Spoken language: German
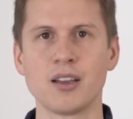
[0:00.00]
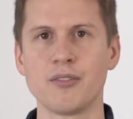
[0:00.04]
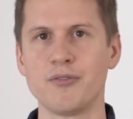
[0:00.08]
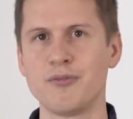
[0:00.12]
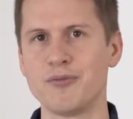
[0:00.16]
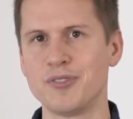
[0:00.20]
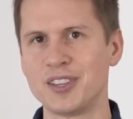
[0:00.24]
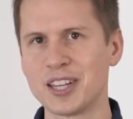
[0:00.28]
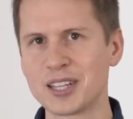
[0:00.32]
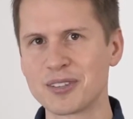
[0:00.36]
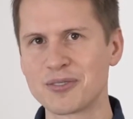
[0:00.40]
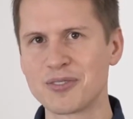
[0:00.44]

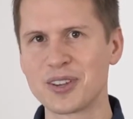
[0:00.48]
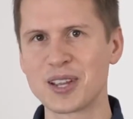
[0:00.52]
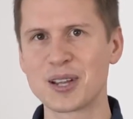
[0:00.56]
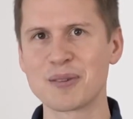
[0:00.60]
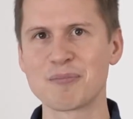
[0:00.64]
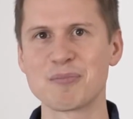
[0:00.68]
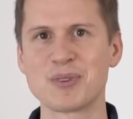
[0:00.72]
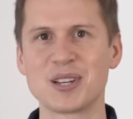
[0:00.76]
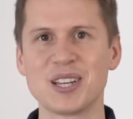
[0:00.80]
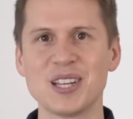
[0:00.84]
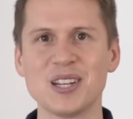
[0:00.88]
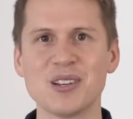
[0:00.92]

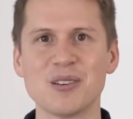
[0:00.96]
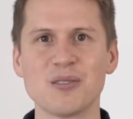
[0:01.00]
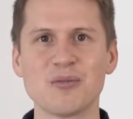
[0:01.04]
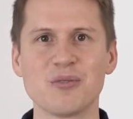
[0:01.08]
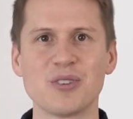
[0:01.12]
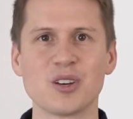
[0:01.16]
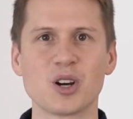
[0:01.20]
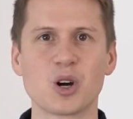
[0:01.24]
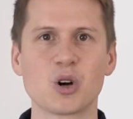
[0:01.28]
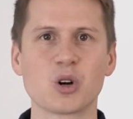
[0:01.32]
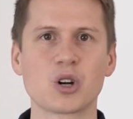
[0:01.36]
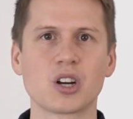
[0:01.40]
Deswegen beginnen
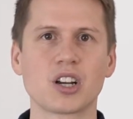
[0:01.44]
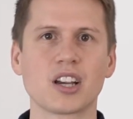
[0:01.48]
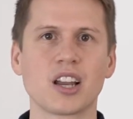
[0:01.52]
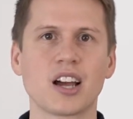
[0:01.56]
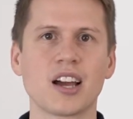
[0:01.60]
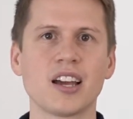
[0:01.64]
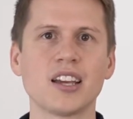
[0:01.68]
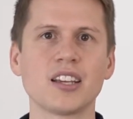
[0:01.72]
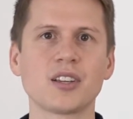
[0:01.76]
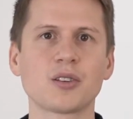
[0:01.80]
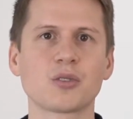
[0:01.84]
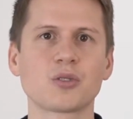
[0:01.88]
wir auch
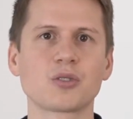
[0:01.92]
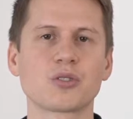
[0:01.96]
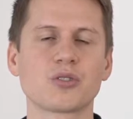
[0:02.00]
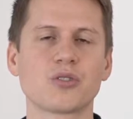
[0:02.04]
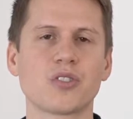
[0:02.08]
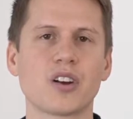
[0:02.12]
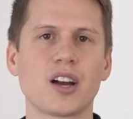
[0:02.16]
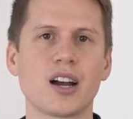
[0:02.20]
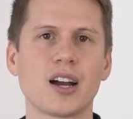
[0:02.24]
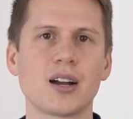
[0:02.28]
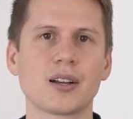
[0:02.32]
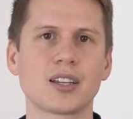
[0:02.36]
gleich und
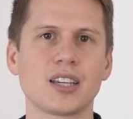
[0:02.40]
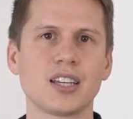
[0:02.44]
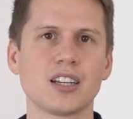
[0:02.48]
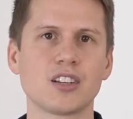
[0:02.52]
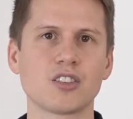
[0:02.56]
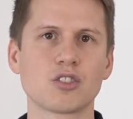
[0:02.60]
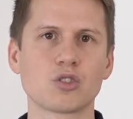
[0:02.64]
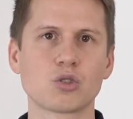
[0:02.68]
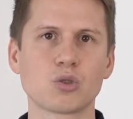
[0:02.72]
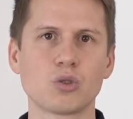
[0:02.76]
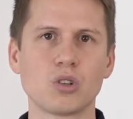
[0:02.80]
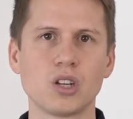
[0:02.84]
zwar geht
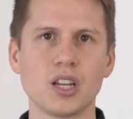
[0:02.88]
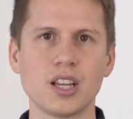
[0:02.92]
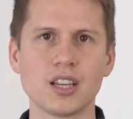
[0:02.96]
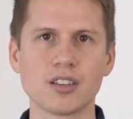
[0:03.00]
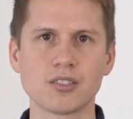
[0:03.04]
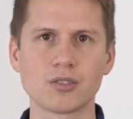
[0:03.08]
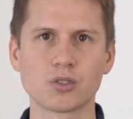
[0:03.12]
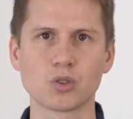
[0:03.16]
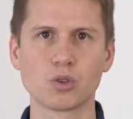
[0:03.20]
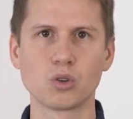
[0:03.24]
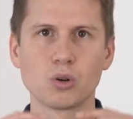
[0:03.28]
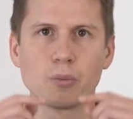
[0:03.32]
es
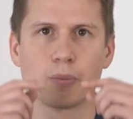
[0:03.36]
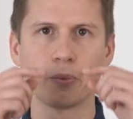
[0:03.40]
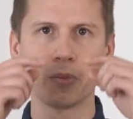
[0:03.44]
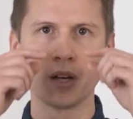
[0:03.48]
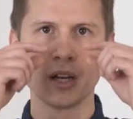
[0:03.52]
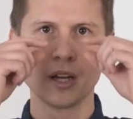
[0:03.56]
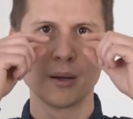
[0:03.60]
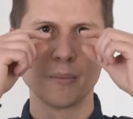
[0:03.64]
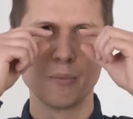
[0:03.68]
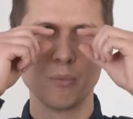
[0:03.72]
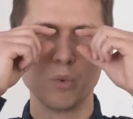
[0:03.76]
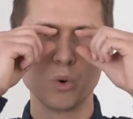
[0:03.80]
zunächst um
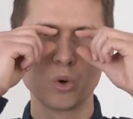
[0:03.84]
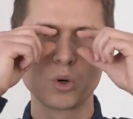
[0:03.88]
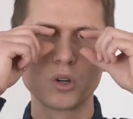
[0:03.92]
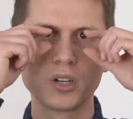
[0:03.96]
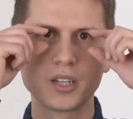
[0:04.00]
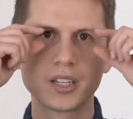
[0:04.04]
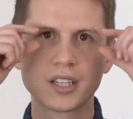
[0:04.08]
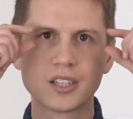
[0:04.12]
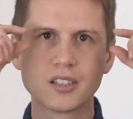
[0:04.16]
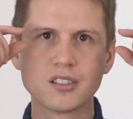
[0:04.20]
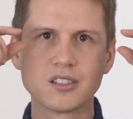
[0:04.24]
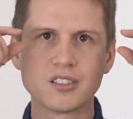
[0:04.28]

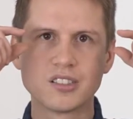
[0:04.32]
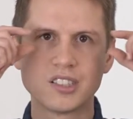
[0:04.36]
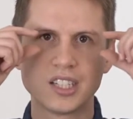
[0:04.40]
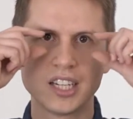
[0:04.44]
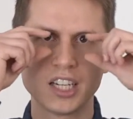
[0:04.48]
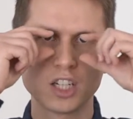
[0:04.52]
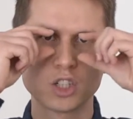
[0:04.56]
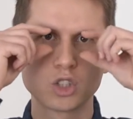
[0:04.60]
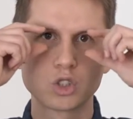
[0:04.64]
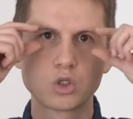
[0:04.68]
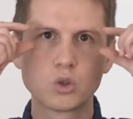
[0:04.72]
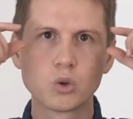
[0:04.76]
mögliche
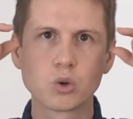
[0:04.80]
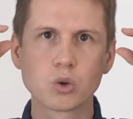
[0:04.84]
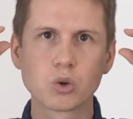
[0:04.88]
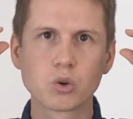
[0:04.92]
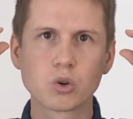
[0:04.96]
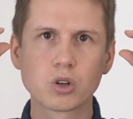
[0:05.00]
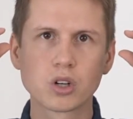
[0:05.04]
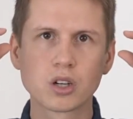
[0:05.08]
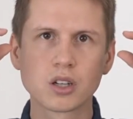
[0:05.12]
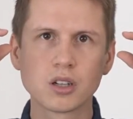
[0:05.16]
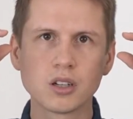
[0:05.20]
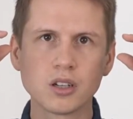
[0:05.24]

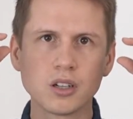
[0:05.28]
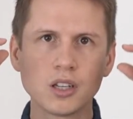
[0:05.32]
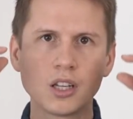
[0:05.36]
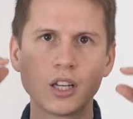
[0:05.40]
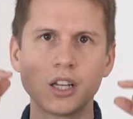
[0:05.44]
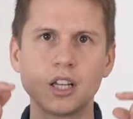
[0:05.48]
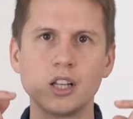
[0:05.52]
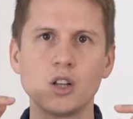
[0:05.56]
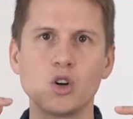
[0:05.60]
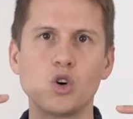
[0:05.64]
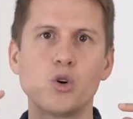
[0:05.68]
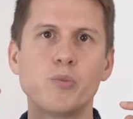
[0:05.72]
Sehstörungen,
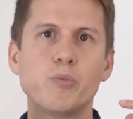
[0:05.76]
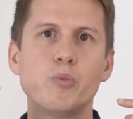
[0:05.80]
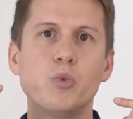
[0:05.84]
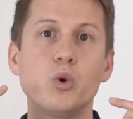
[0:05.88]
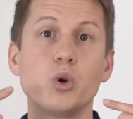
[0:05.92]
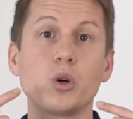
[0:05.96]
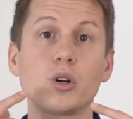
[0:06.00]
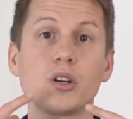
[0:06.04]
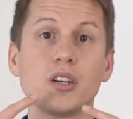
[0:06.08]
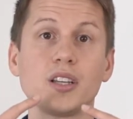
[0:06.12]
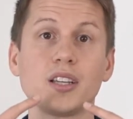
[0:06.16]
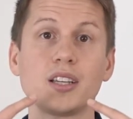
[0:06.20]
um
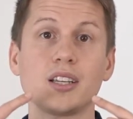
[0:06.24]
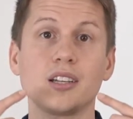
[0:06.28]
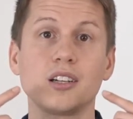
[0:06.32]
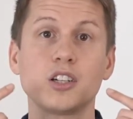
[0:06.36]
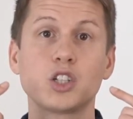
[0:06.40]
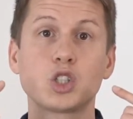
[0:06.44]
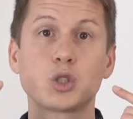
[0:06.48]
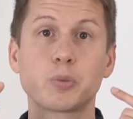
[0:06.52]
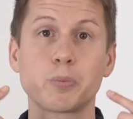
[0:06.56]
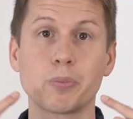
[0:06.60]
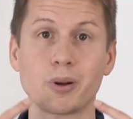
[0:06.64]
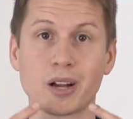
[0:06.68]

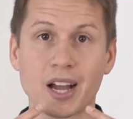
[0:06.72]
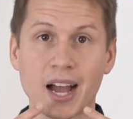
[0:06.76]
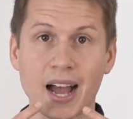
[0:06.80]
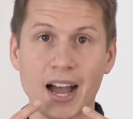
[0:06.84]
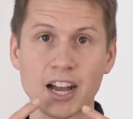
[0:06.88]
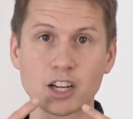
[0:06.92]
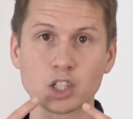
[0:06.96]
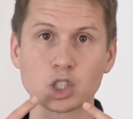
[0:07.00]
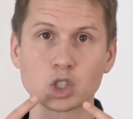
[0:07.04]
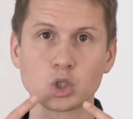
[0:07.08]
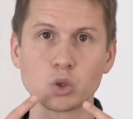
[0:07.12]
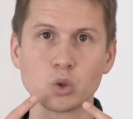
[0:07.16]
mögliche
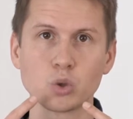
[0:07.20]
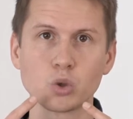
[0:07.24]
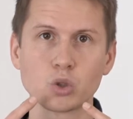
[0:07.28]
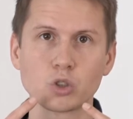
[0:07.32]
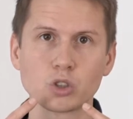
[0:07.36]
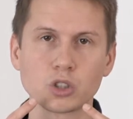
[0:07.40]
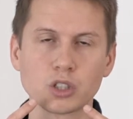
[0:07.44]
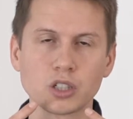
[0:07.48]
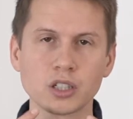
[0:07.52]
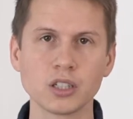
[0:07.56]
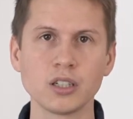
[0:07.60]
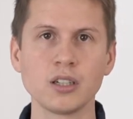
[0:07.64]

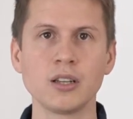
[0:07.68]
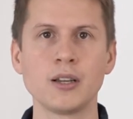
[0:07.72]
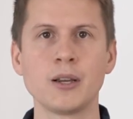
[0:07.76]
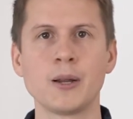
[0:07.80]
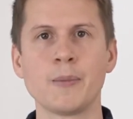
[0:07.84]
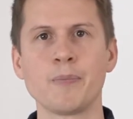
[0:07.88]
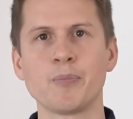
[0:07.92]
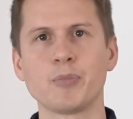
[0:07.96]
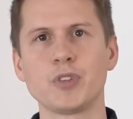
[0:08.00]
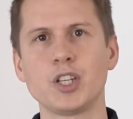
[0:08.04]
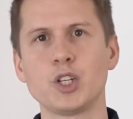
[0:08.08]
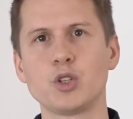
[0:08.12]
Sprachstörungen,
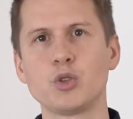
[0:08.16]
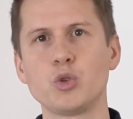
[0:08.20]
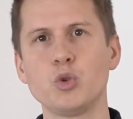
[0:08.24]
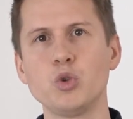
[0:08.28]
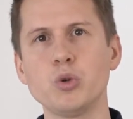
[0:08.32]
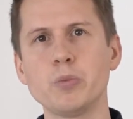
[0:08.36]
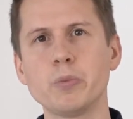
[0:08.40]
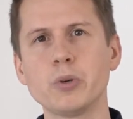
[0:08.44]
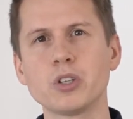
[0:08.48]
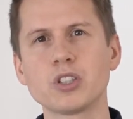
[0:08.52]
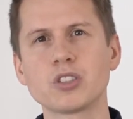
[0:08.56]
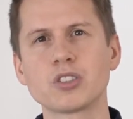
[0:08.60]
die
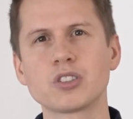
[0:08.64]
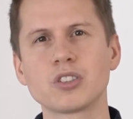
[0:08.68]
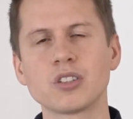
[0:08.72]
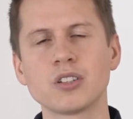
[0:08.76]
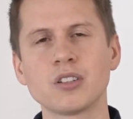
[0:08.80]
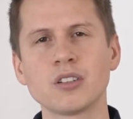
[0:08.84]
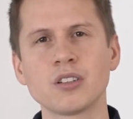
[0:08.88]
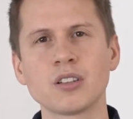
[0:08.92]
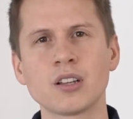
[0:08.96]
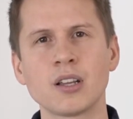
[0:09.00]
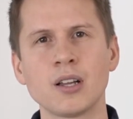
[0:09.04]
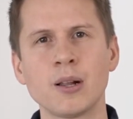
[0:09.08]
typisch
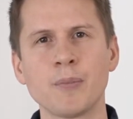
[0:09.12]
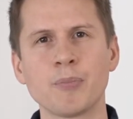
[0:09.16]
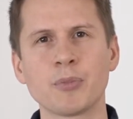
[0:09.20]
sind.